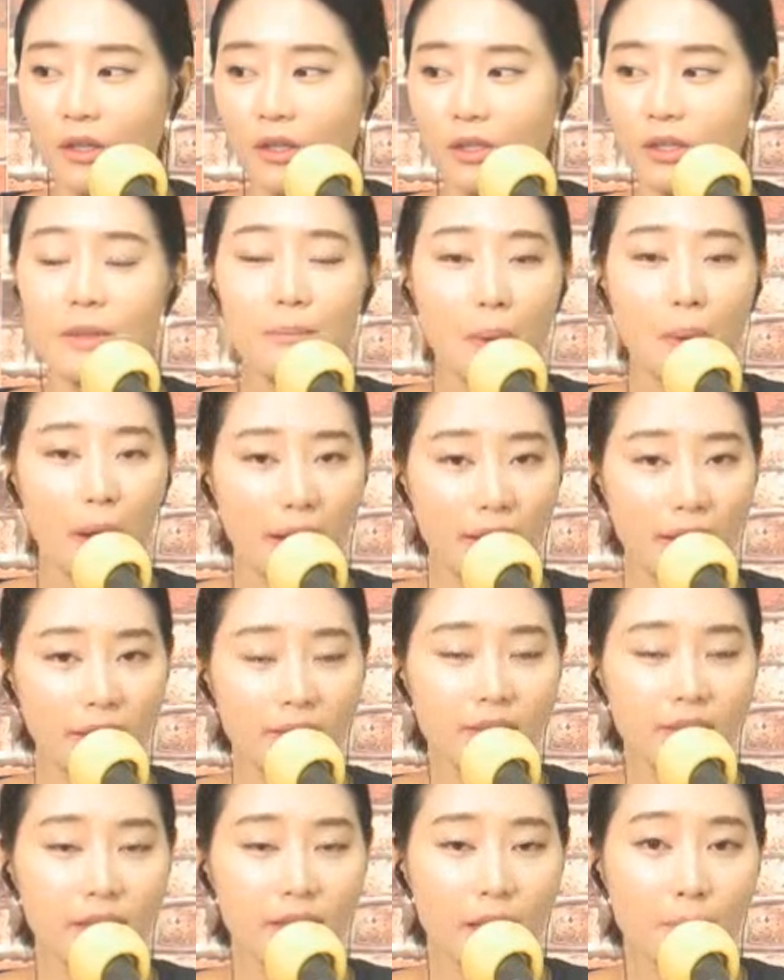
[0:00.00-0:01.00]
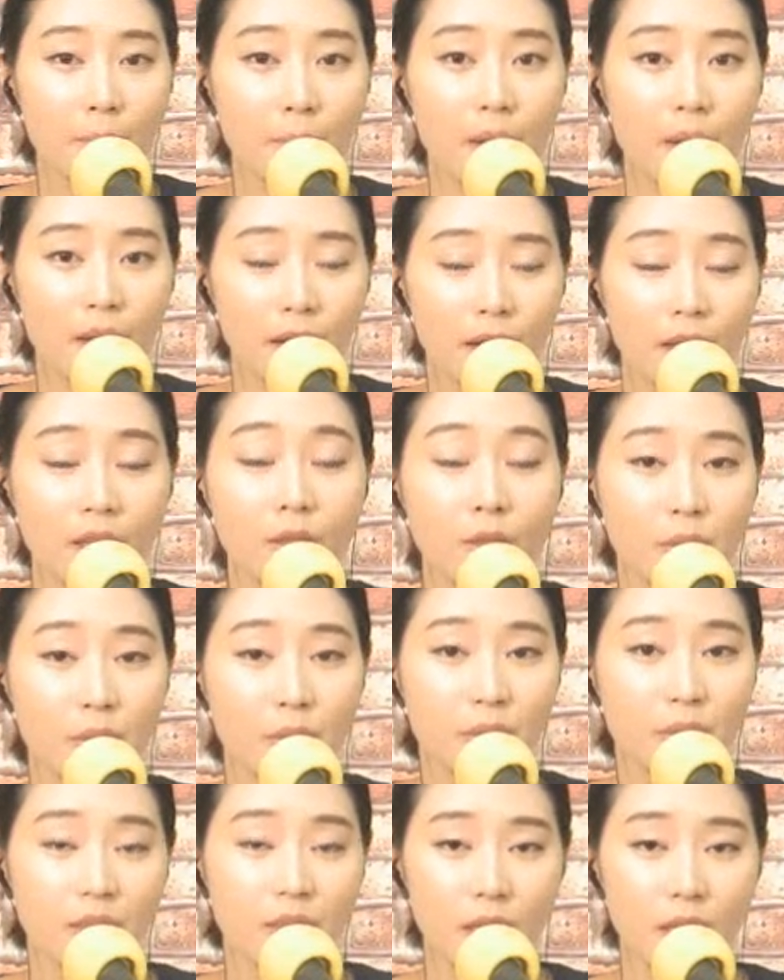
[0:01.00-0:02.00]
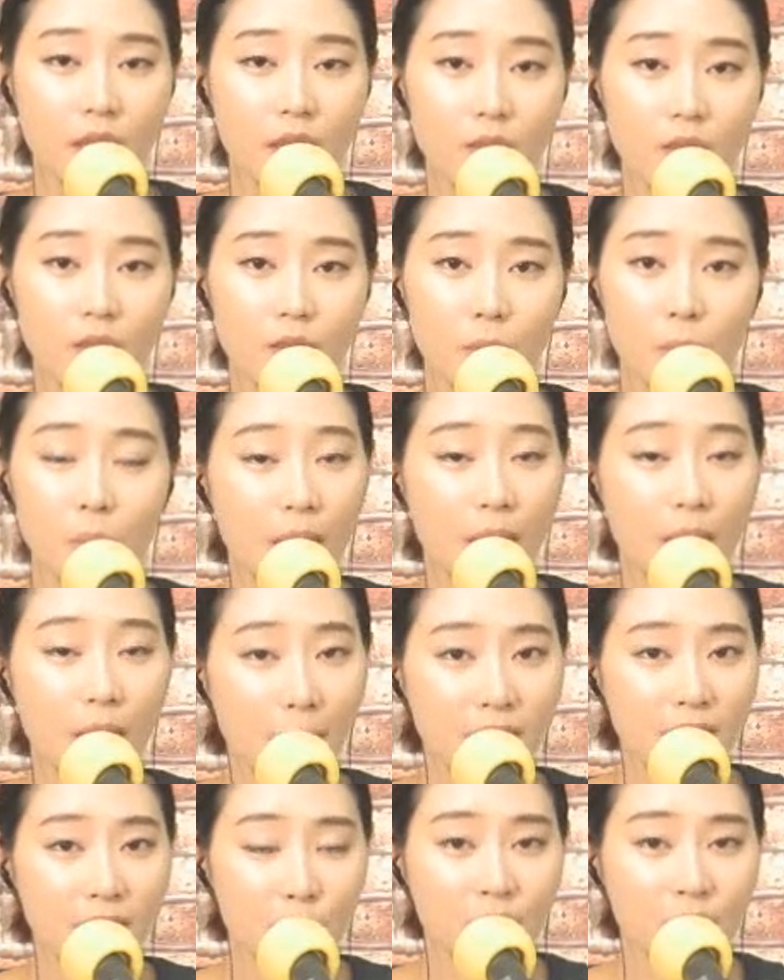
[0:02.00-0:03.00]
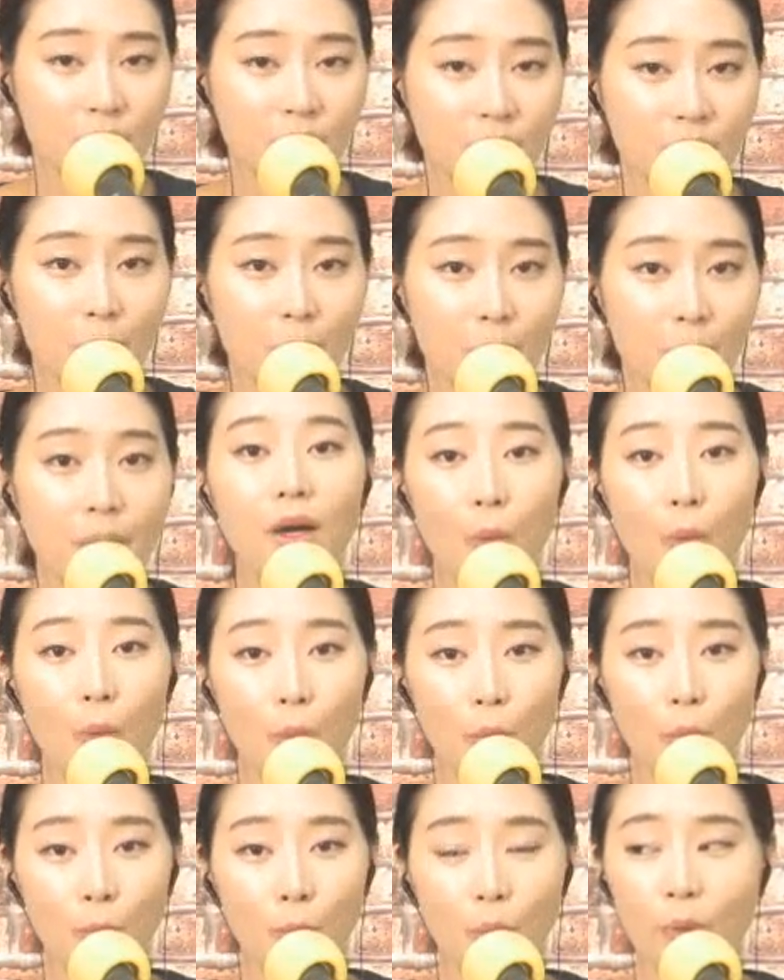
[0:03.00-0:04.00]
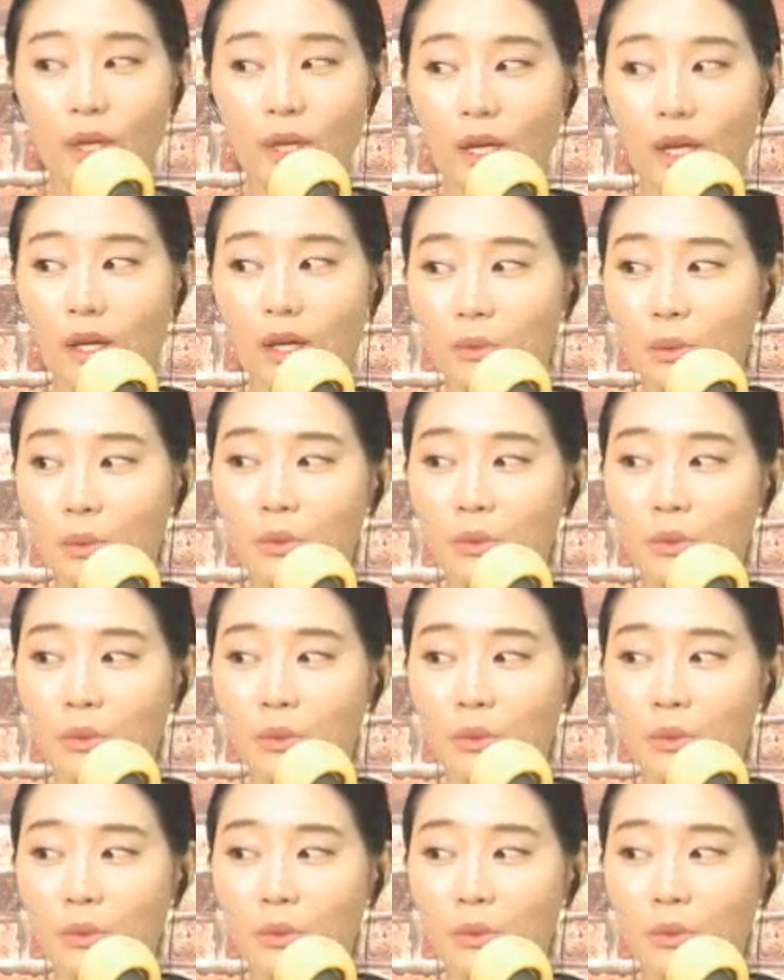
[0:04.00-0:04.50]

지금 마른 장마라는 것이 시기적으로 장마철인데 비가 없거나